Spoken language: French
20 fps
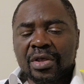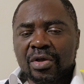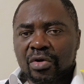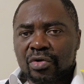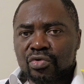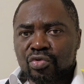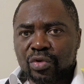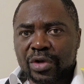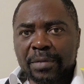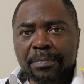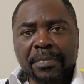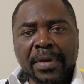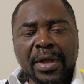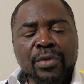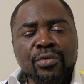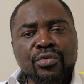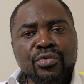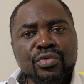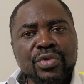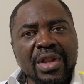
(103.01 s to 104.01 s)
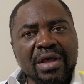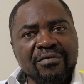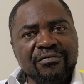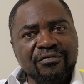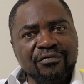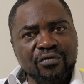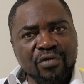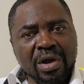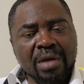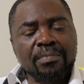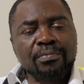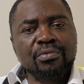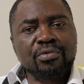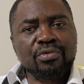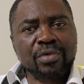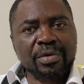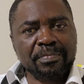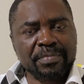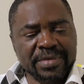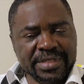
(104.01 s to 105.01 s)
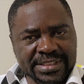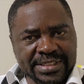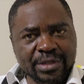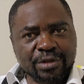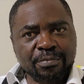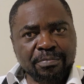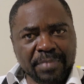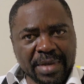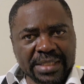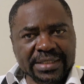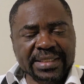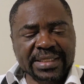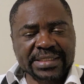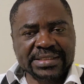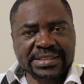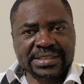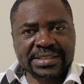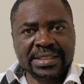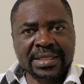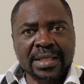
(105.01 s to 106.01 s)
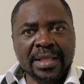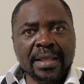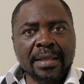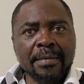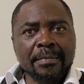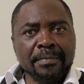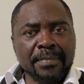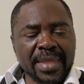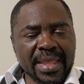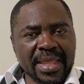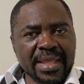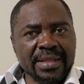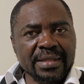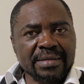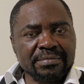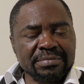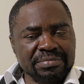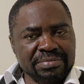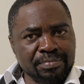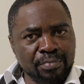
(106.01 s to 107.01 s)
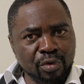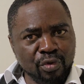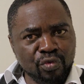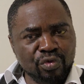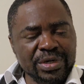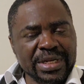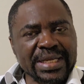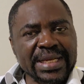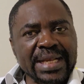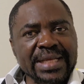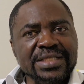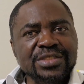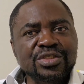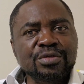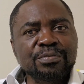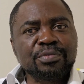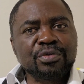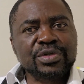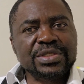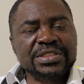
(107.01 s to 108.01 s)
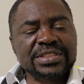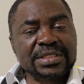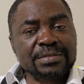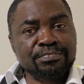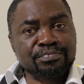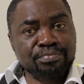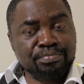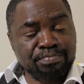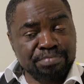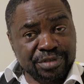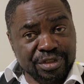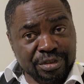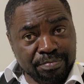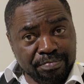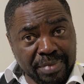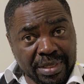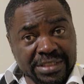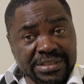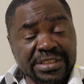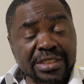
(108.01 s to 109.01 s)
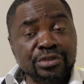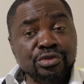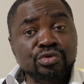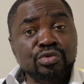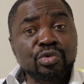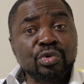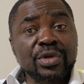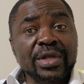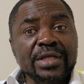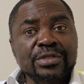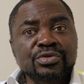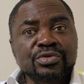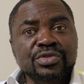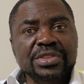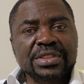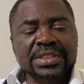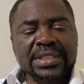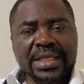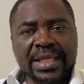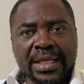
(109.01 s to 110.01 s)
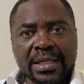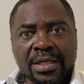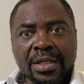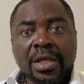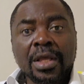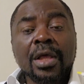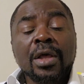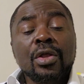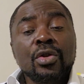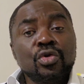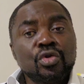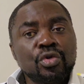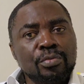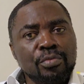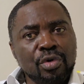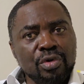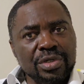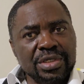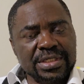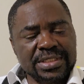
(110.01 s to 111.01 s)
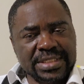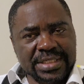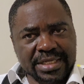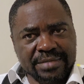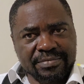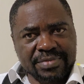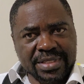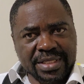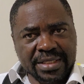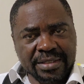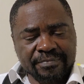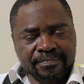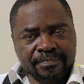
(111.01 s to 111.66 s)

On n'aurait pas eu la voix pour essayer de partager. Mais beaucoup d'analystes politiques se penchant sur le cas du Sénégal le montrent très bien.